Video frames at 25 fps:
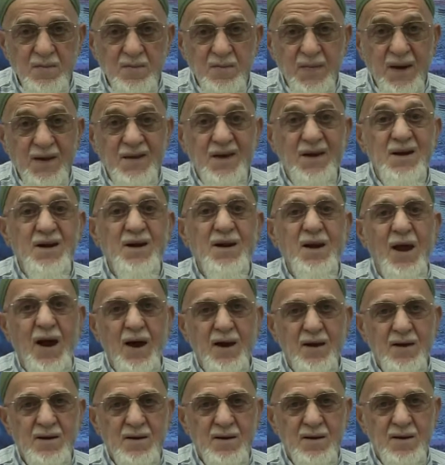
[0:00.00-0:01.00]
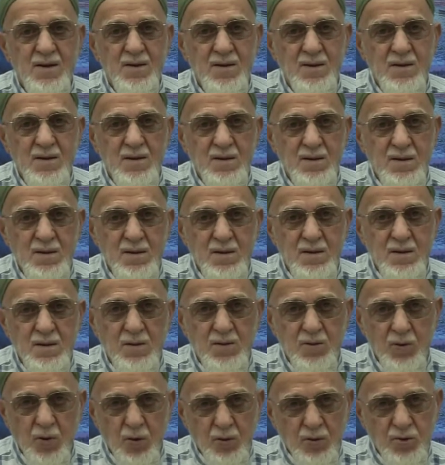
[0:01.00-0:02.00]
bedenine
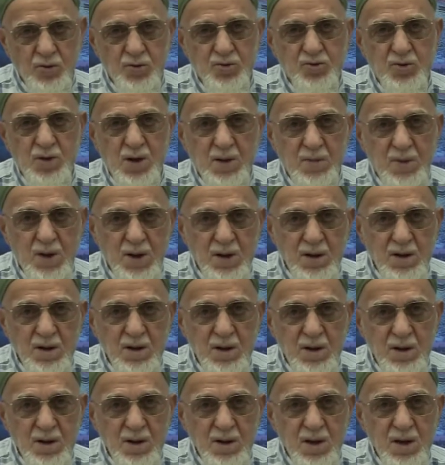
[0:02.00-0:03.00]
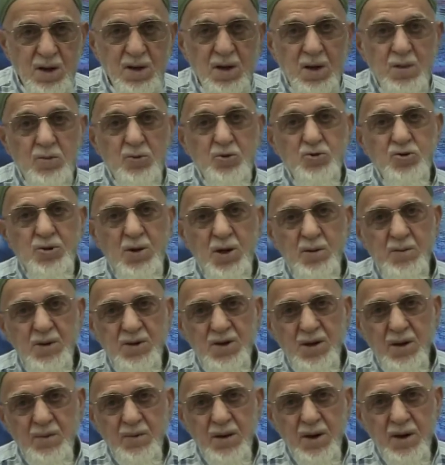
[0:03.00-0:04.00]
koku sürebilir. İhramını
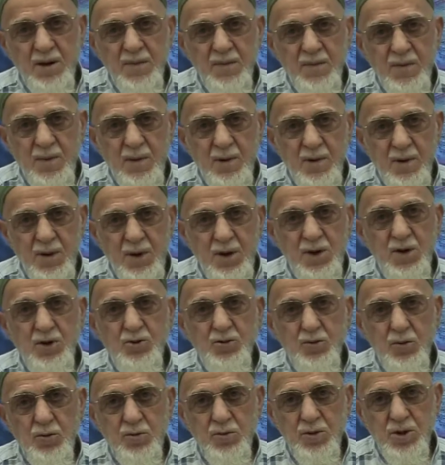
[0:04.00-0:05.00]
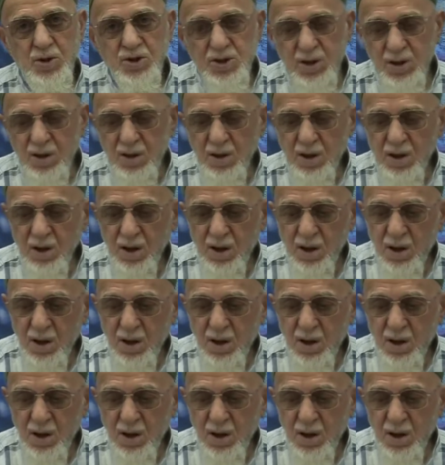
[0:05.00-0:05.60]
süremez ama. Kalıcı olduğu için.